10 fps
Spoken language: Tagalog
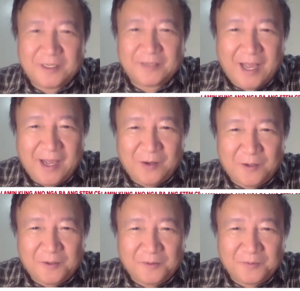ng
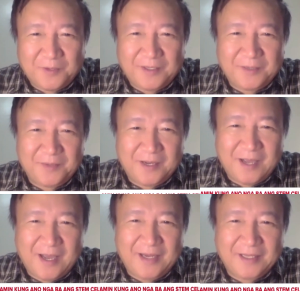tao, pwedeng
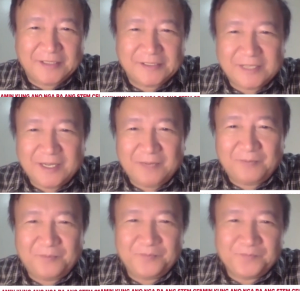manggaling sa